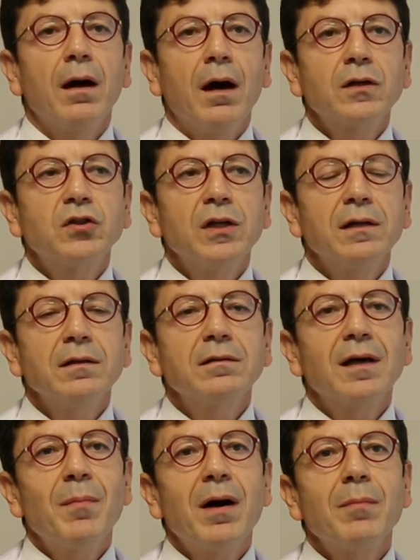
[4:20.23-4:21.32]
Akciğerin
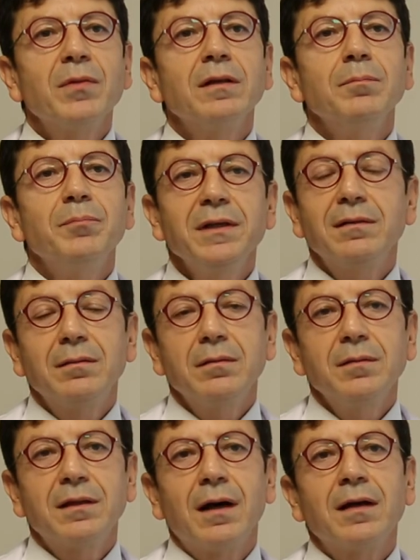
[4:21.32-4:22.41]
tamamının bir
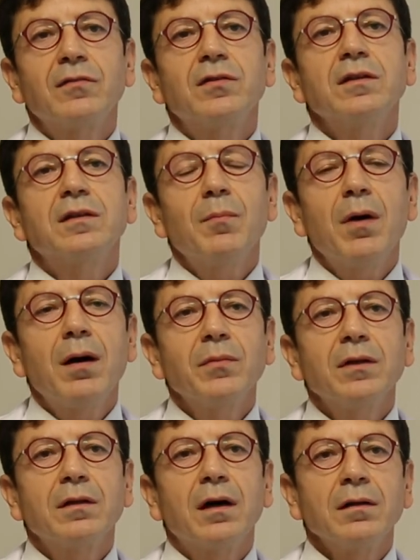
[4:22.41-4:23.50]
tanesinin
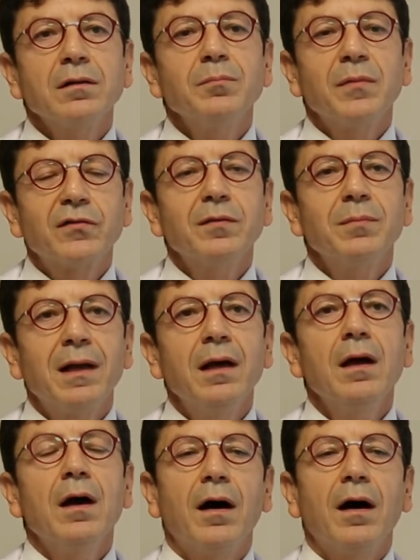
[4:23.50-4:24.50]
tamamının alınması bile